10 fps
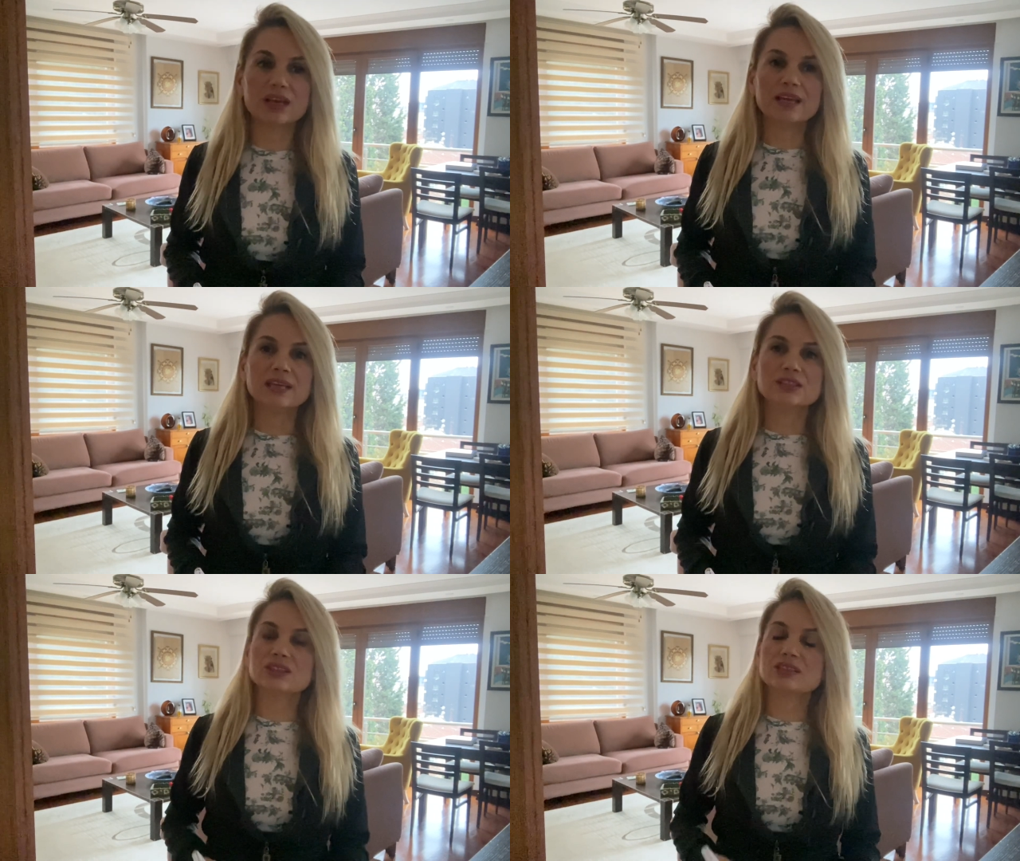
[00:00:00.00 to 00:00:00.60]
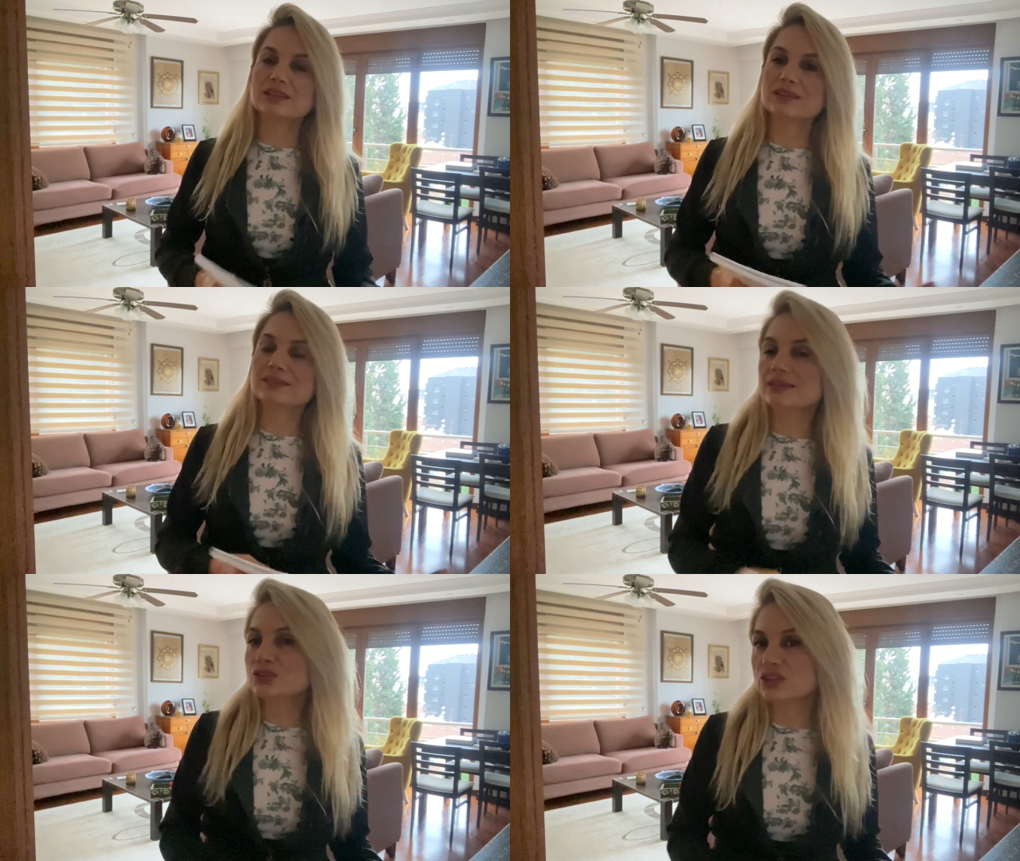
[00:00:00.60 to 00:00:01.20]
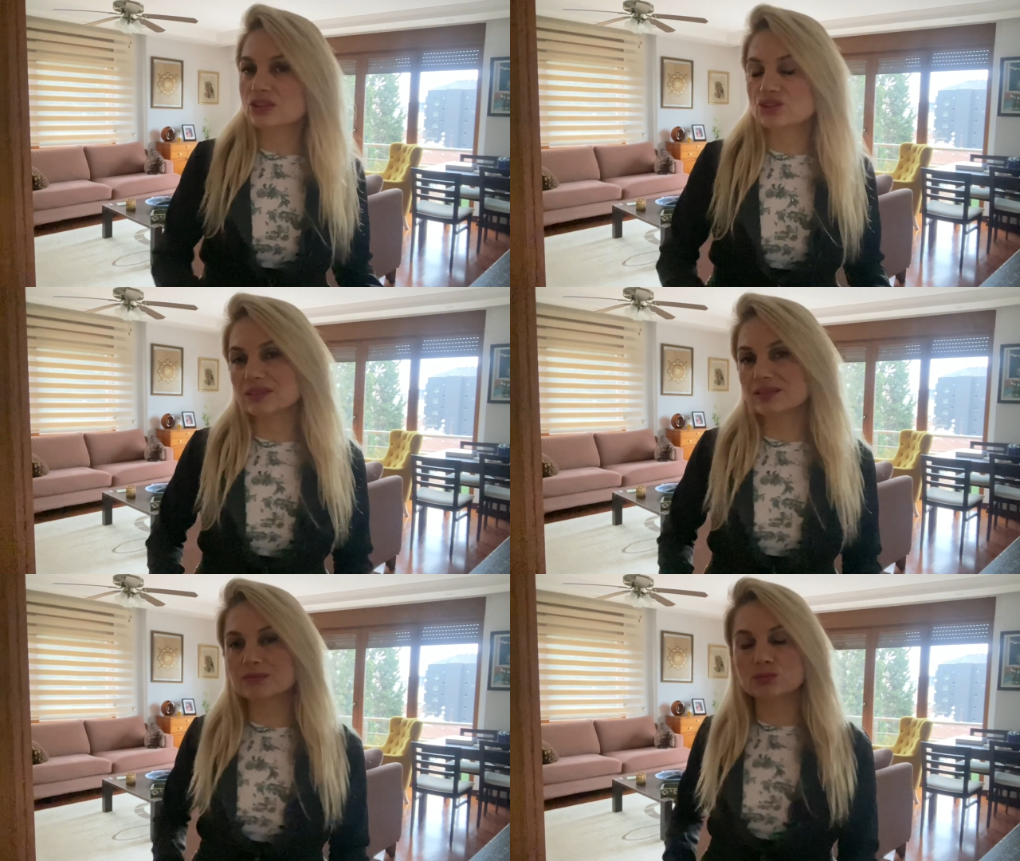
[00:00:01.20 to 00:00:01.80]
İşte kredi
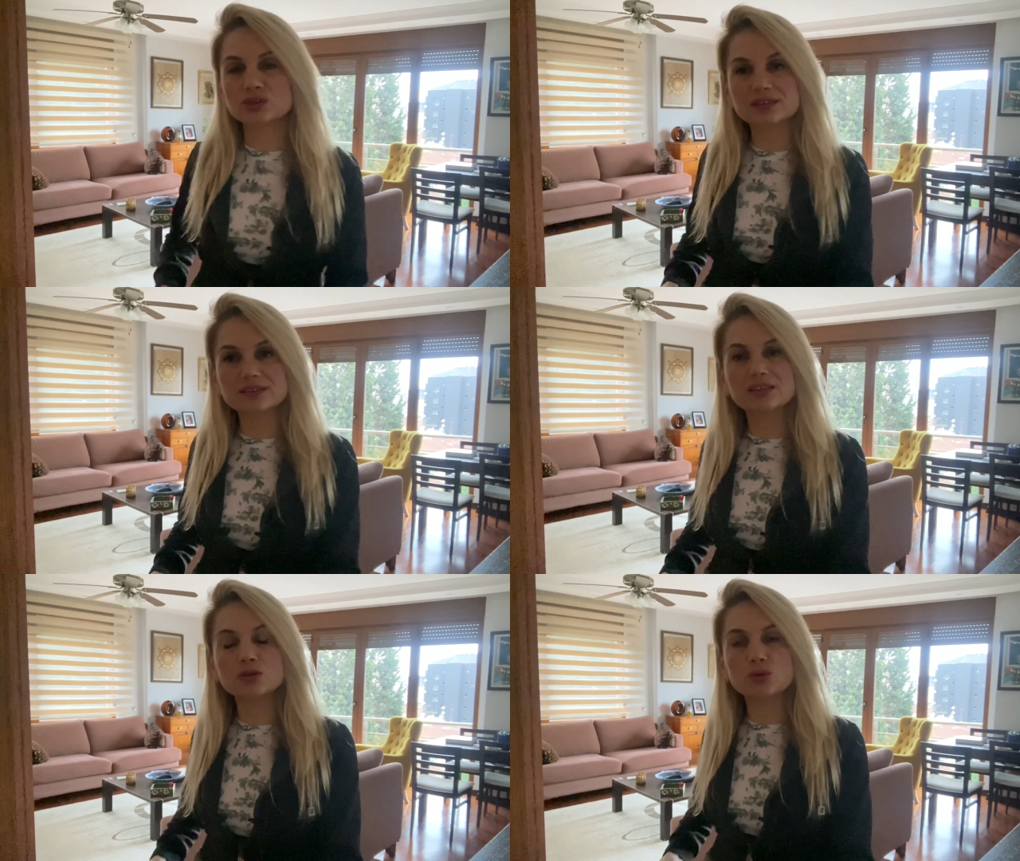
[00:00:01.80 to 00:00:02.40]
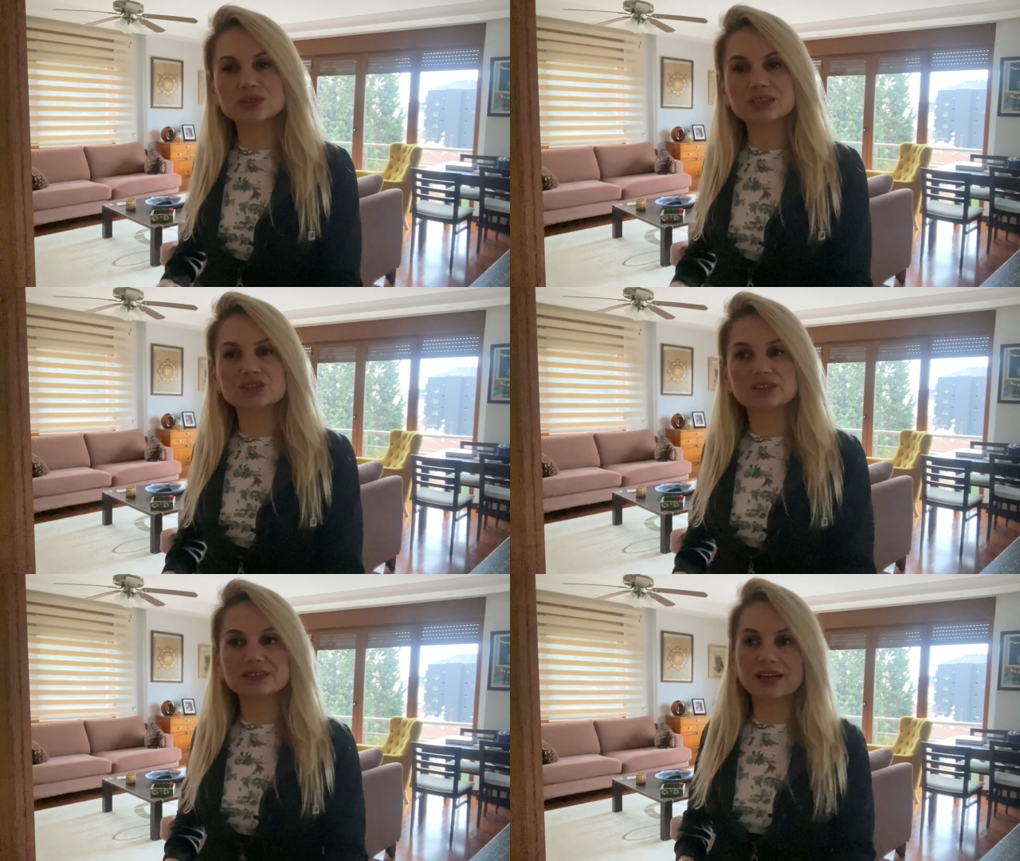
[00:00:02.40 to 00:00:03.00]
çekeceğiz, bu kredileri ödeyeceğiz.